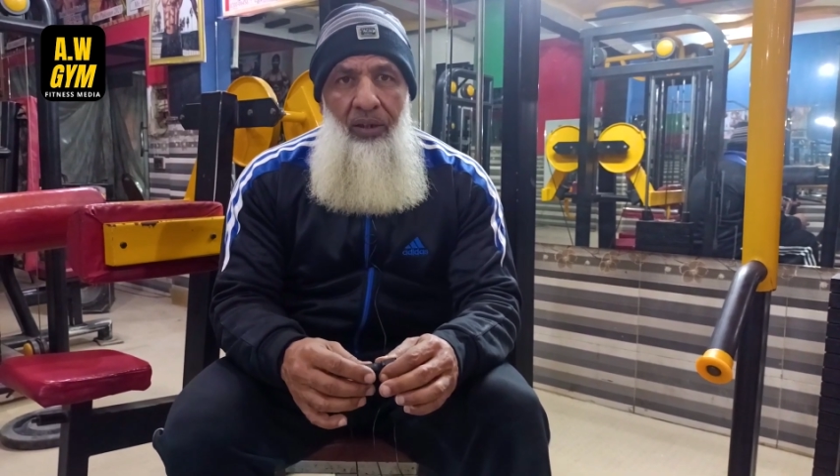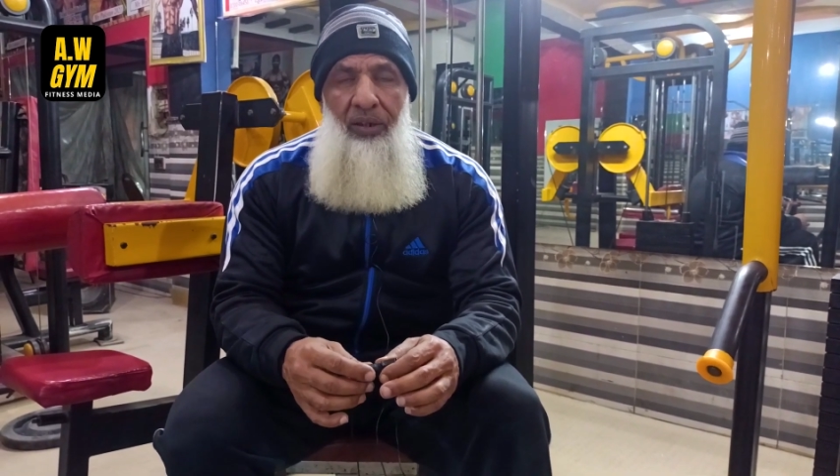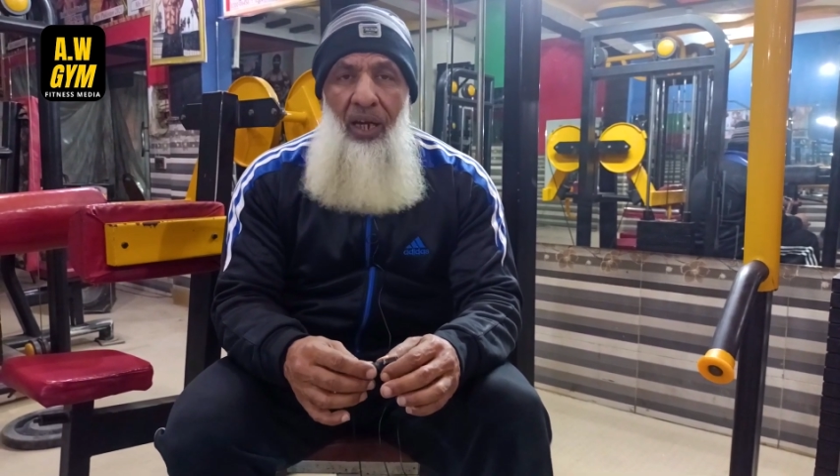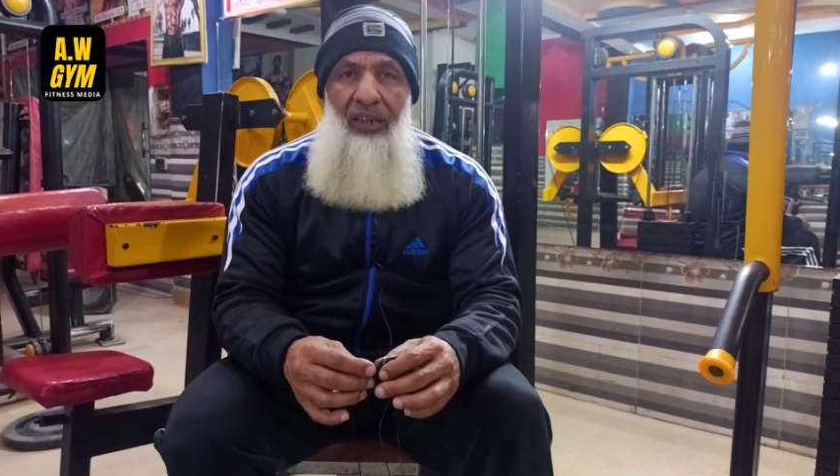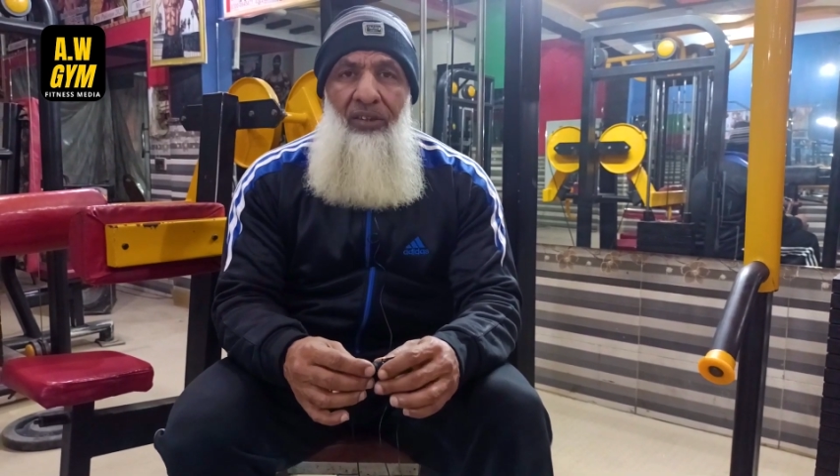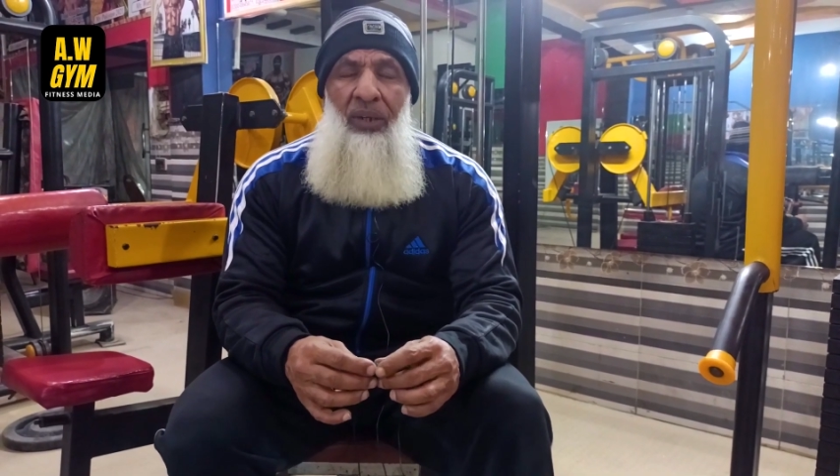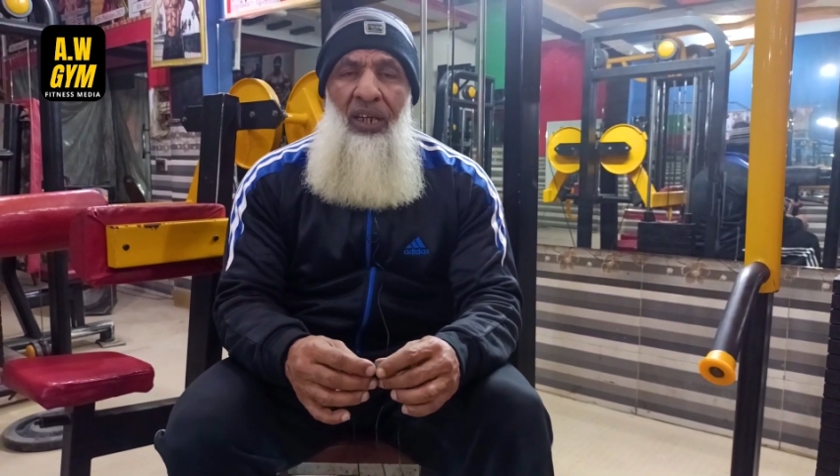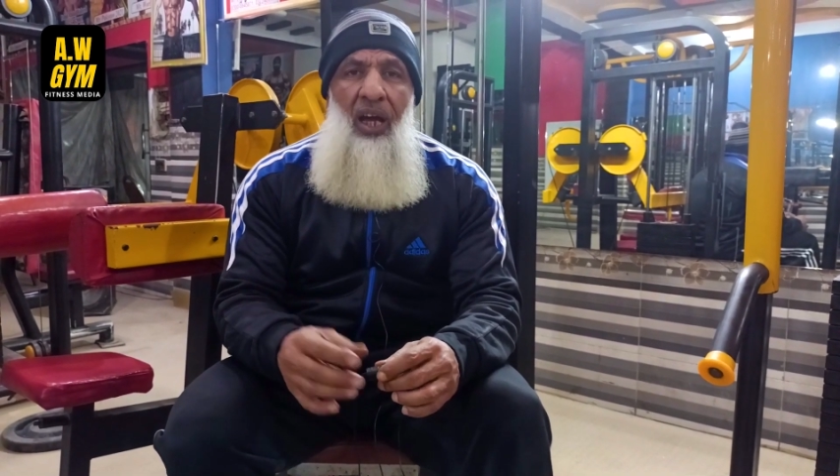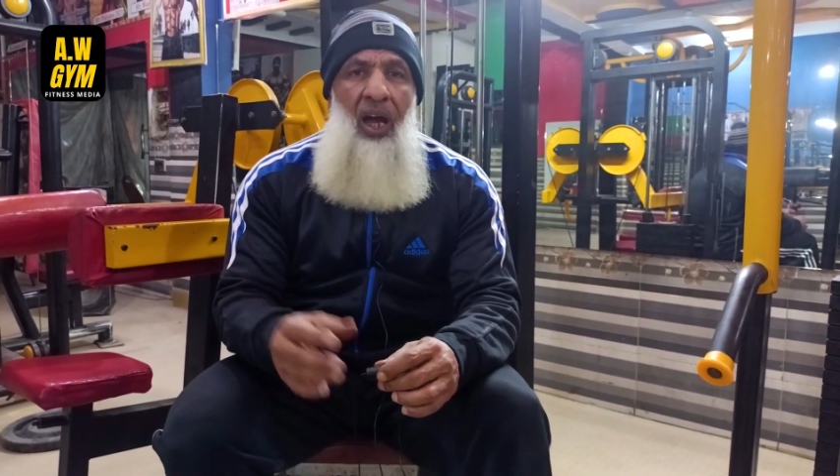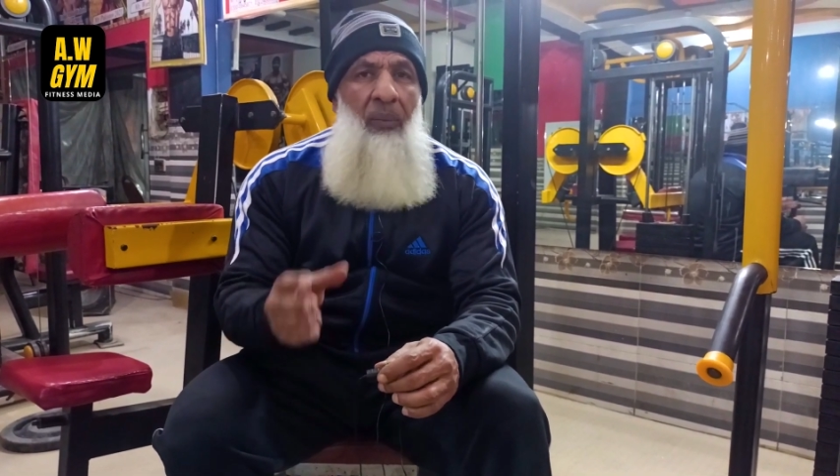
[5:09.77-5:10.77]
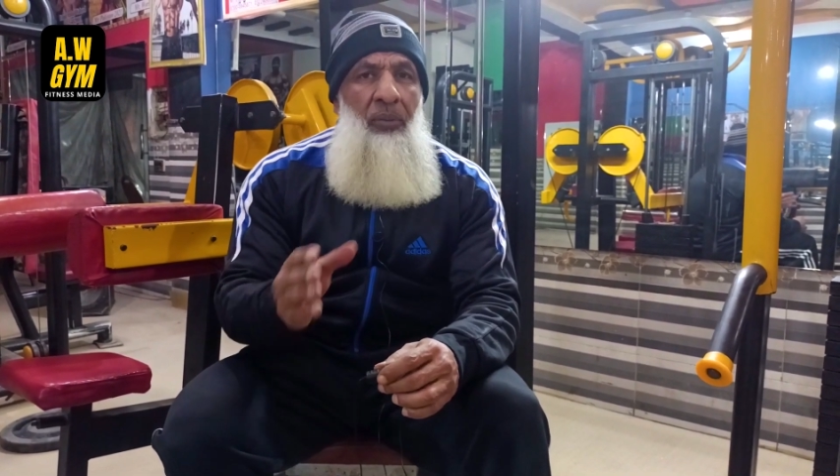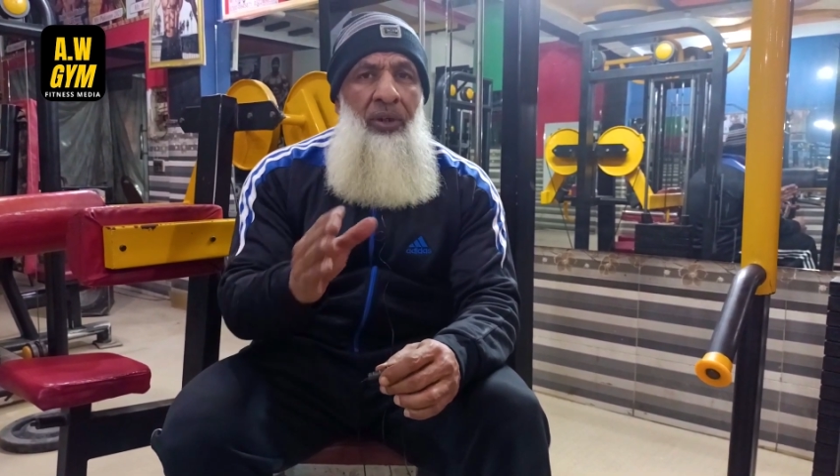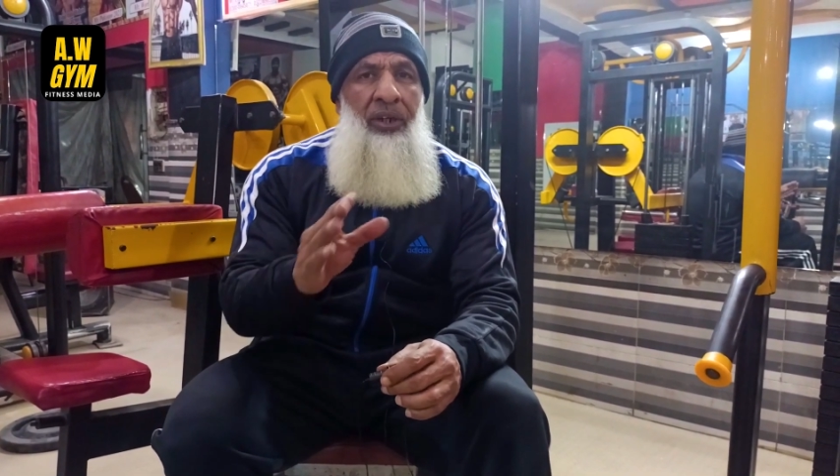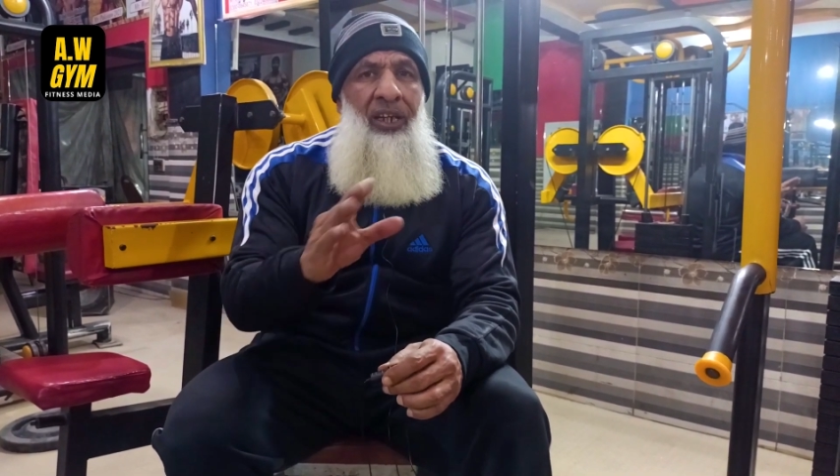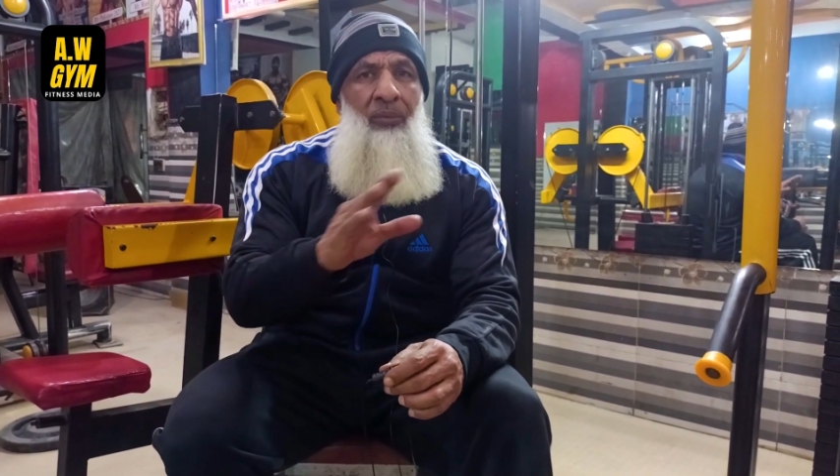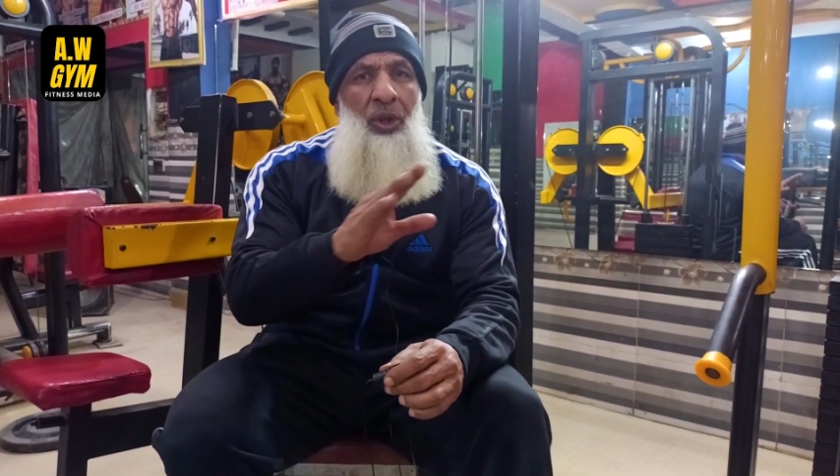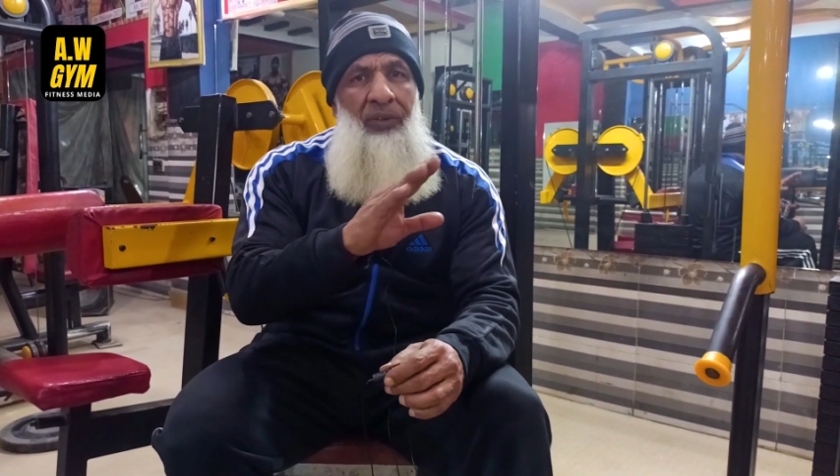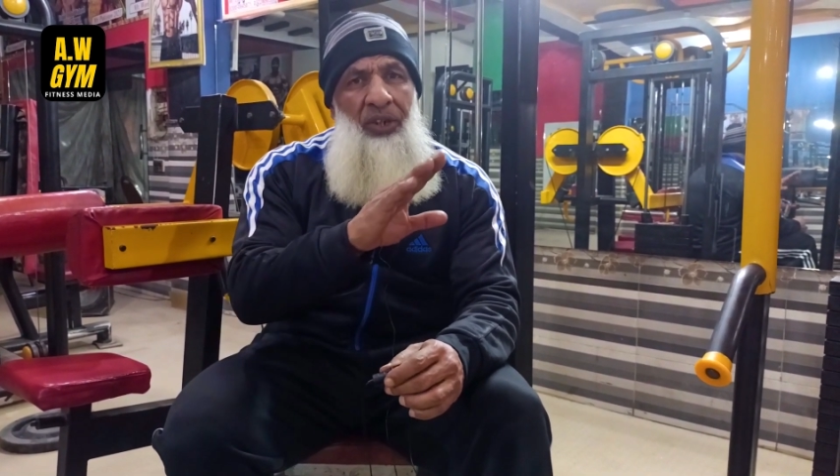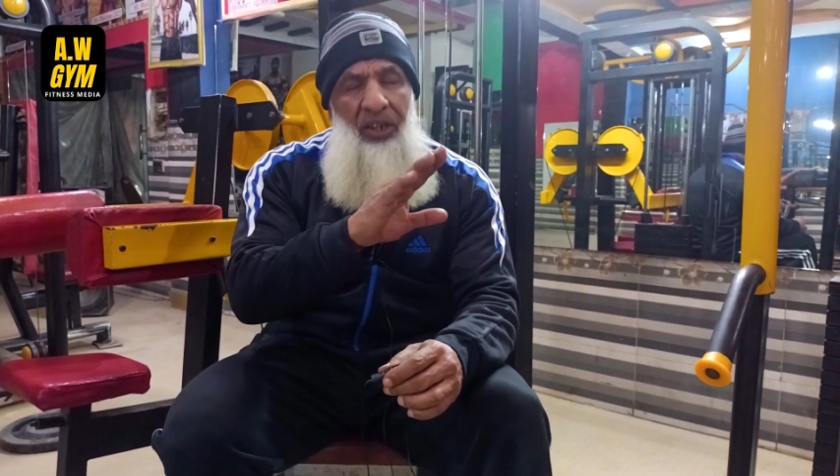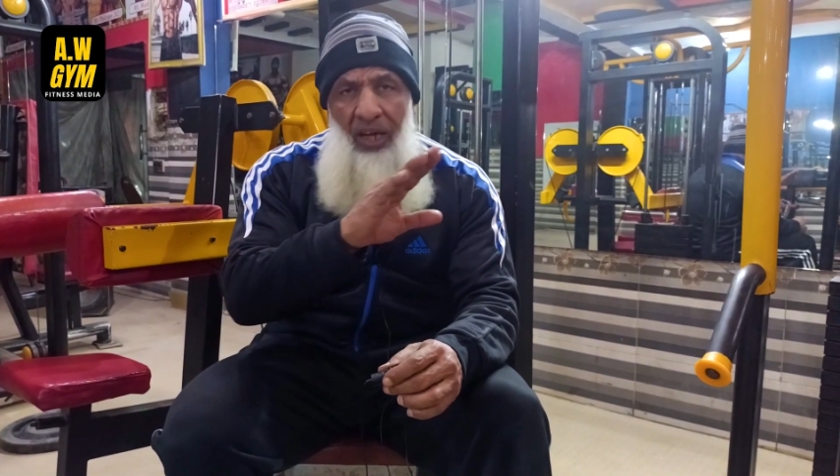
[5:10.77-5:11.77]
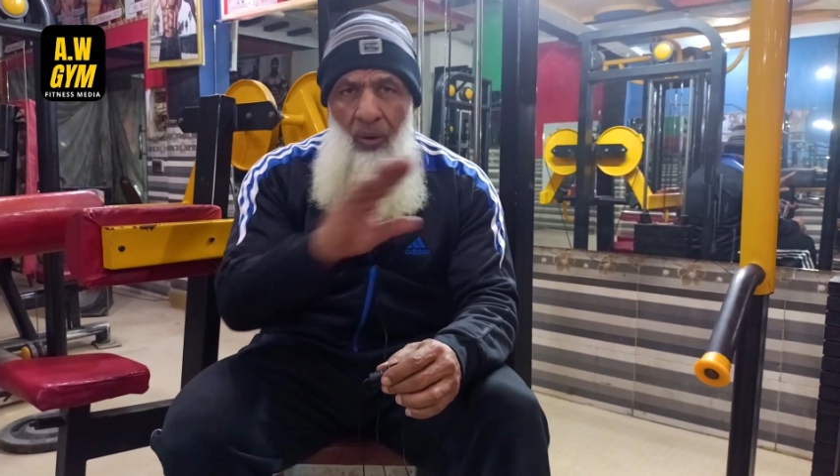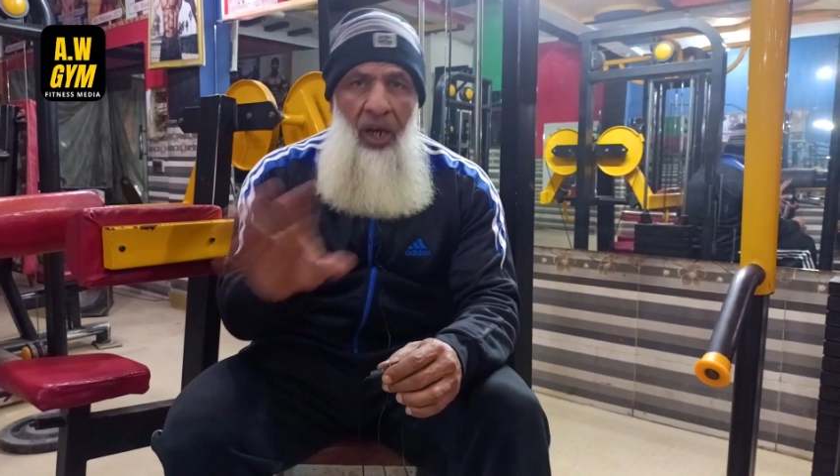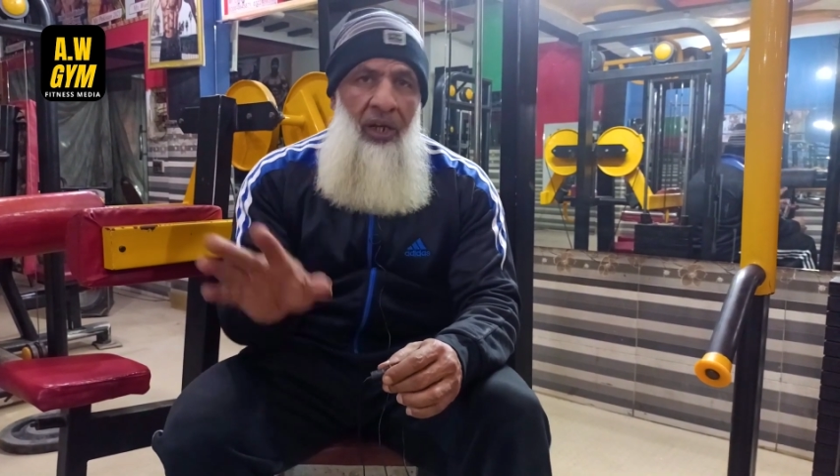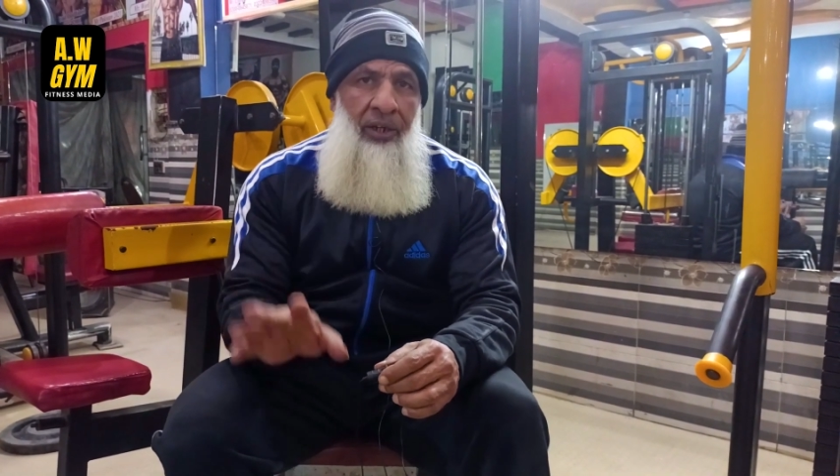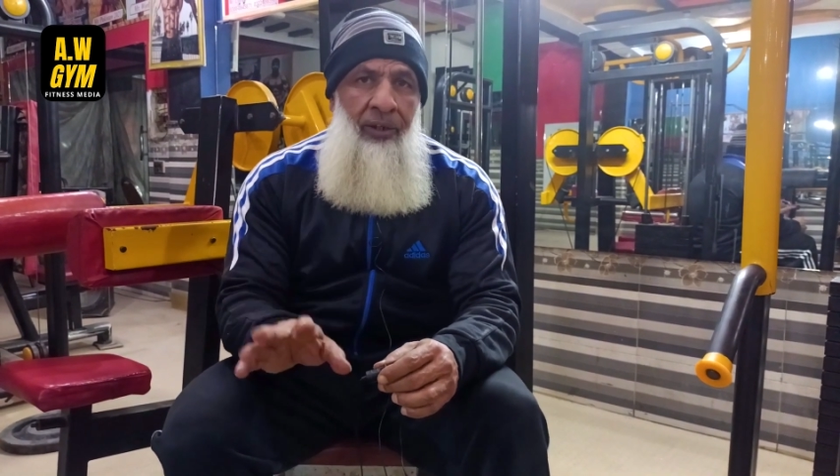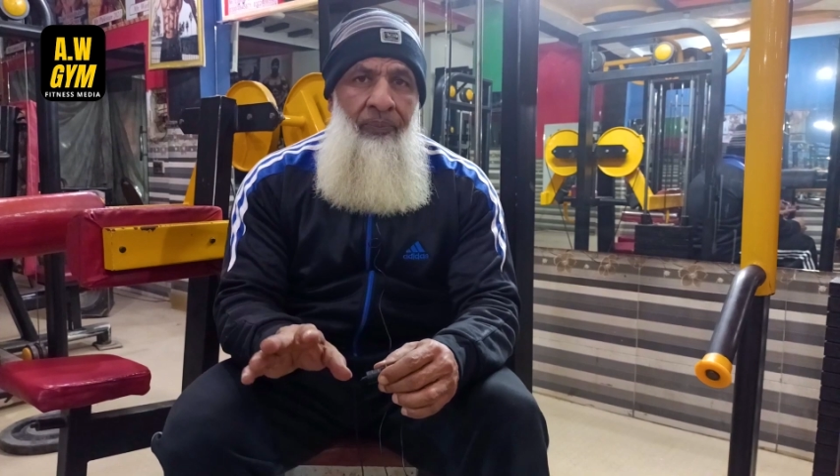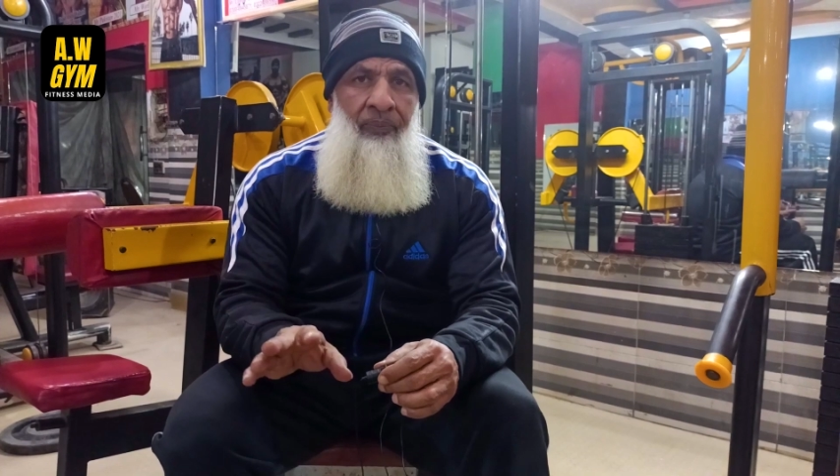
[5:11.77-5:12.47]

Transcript: यार इसमें आप डीमोटिवेटेड ना होया करें